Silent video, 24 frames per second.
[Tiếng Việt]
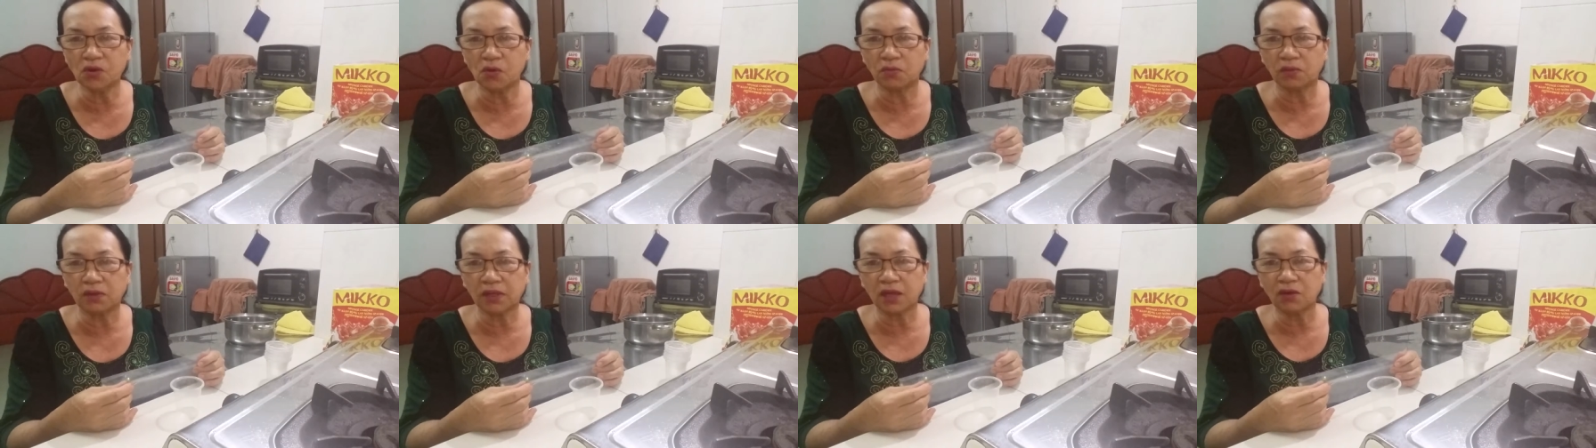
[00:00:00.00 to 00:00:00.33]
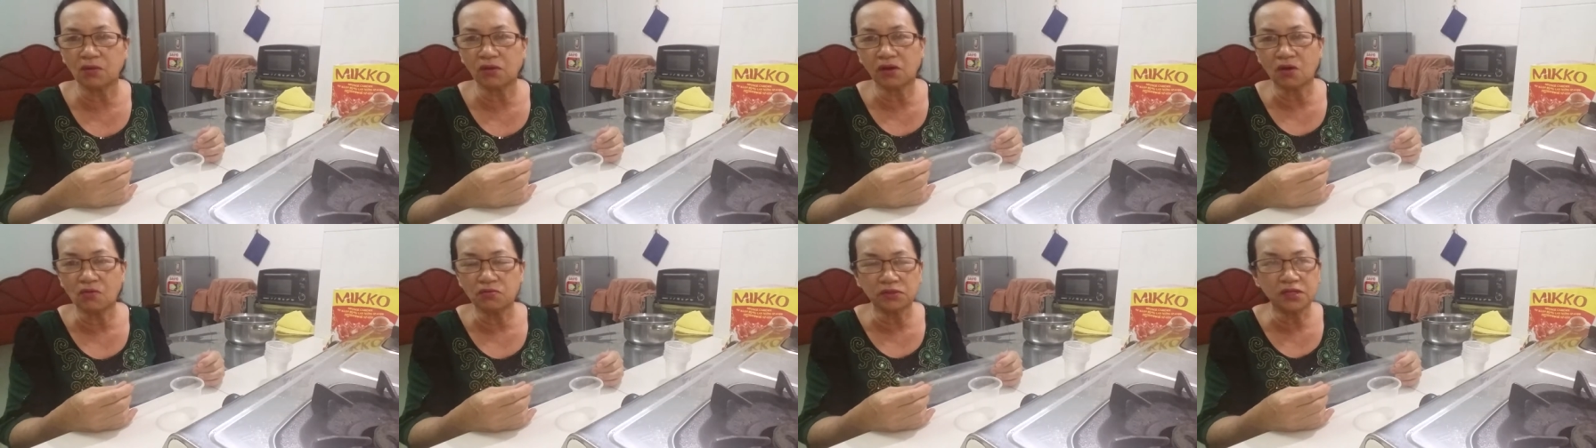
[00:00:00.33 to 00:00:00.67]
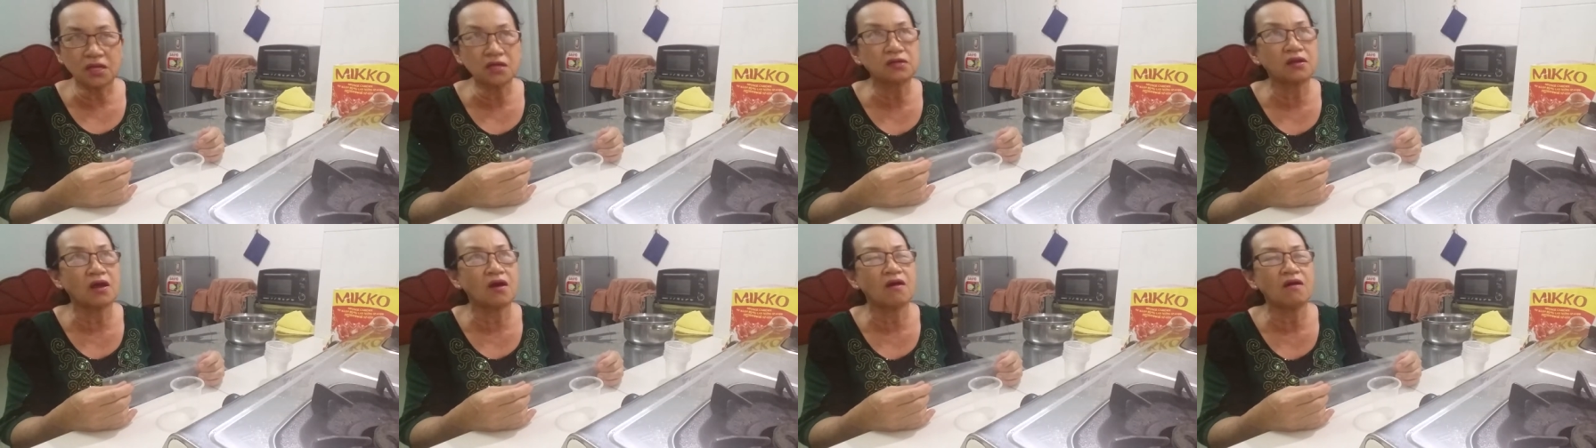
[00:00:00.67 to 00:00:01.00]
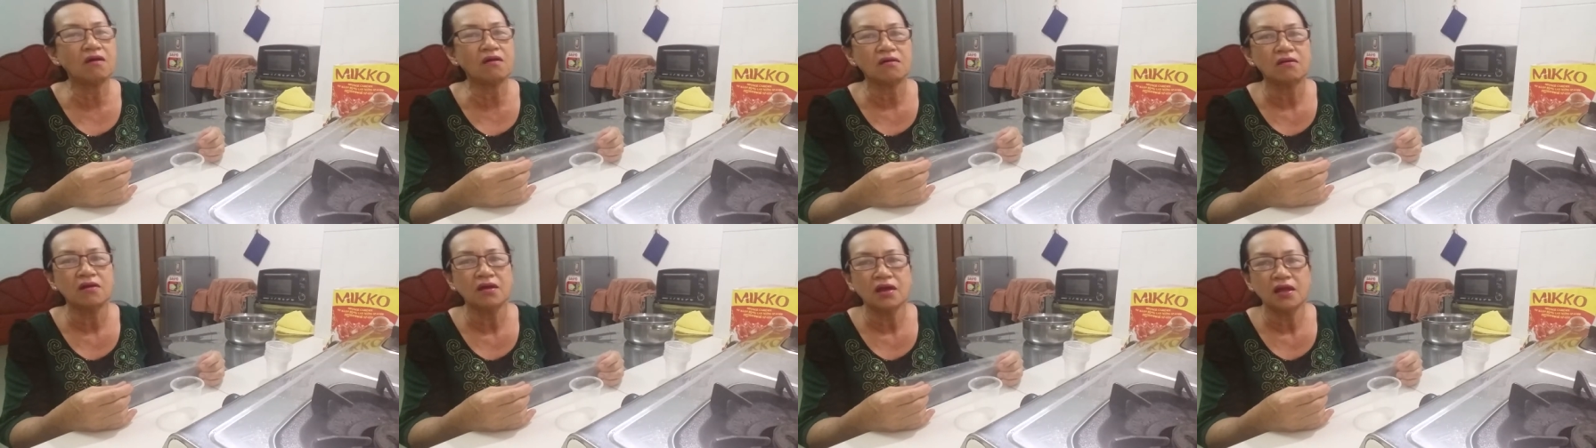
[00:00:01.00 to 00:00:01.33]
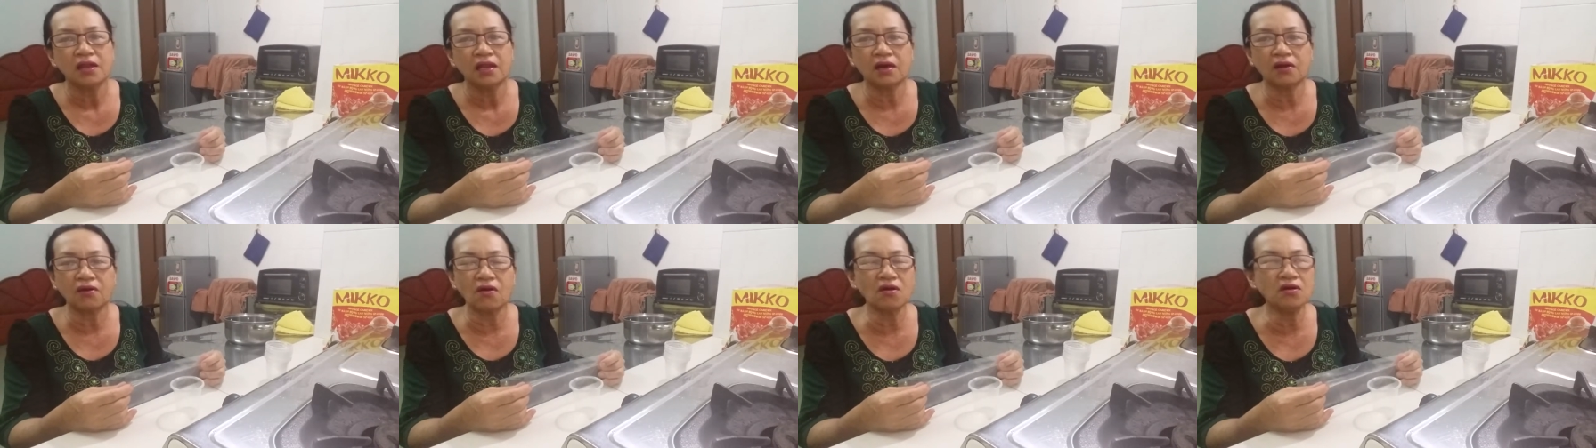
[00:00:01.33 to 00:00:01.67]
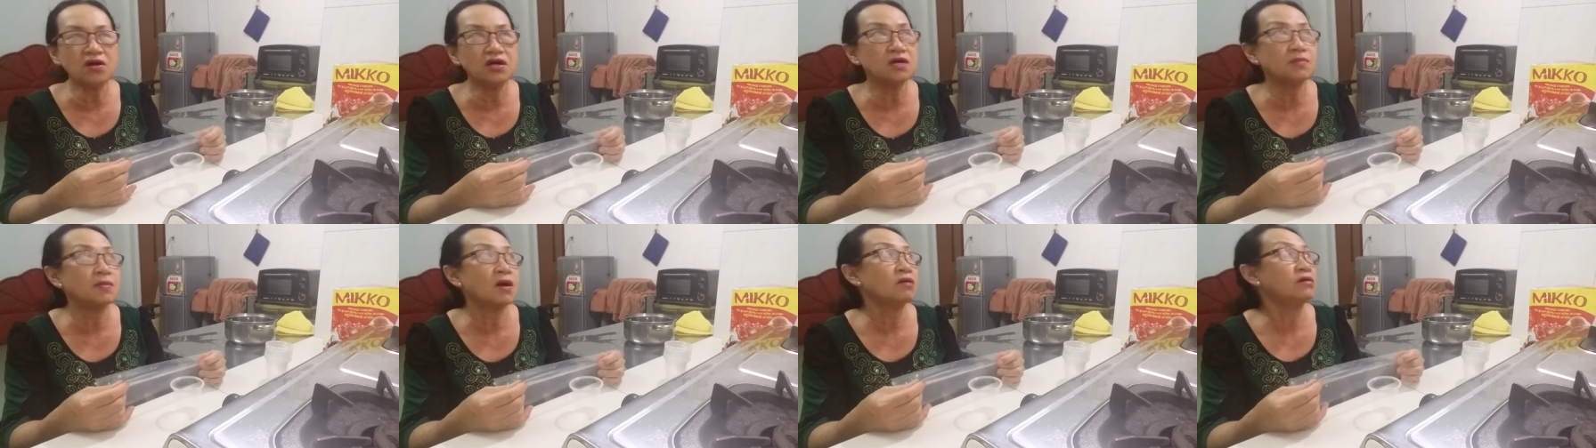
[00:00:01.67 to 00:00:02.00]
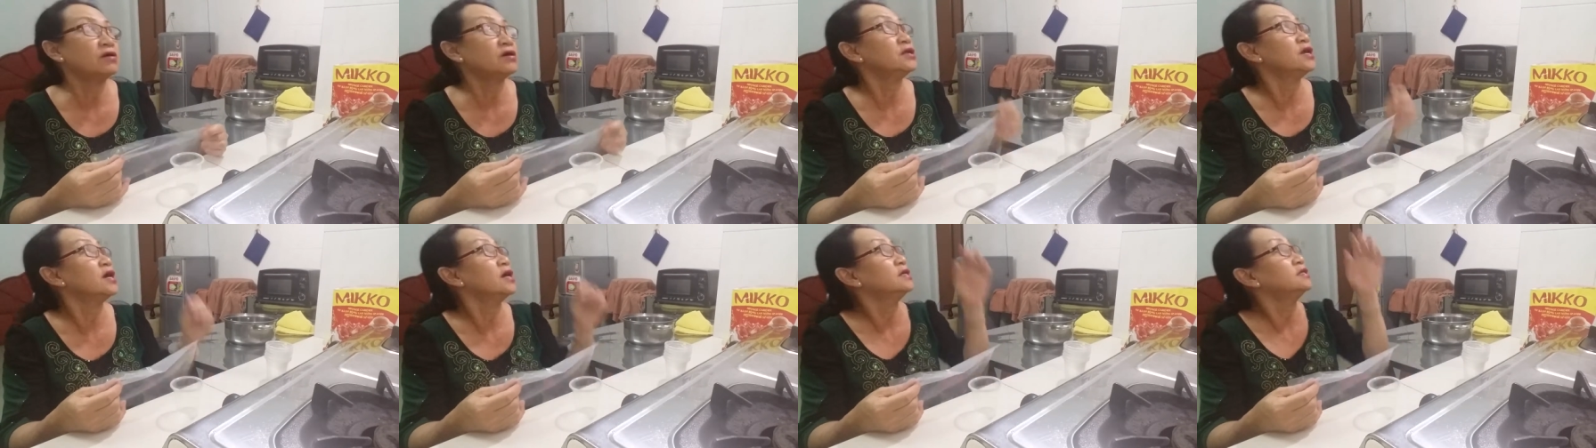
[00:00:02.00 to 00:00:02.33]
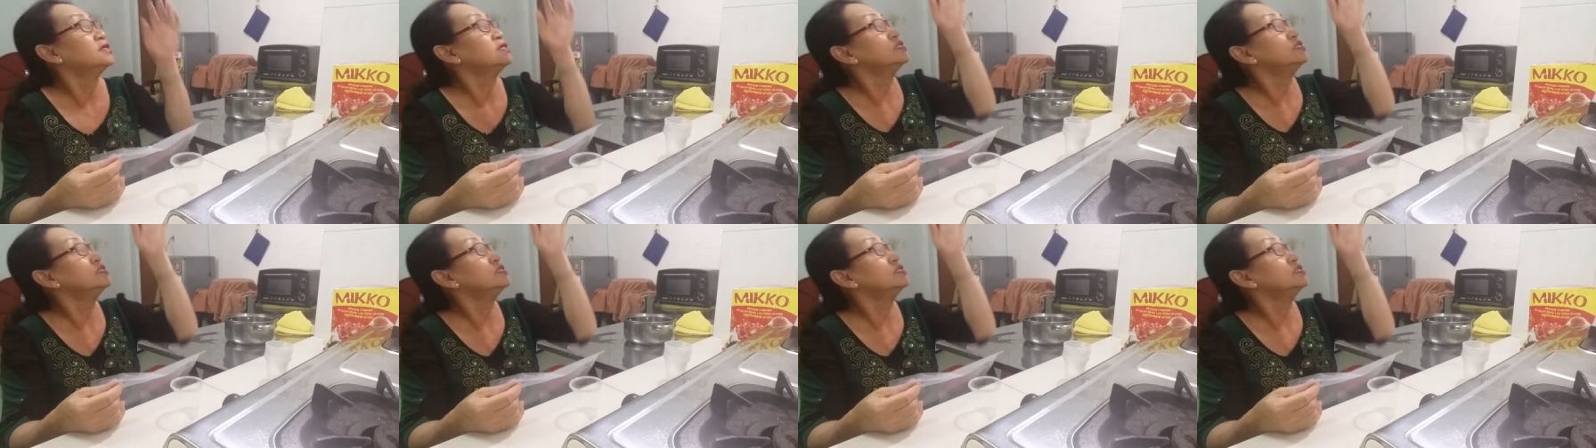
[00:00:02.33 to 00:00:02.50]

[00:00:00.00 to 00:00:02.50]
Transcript: dụng theo công thức đó có người bảo là để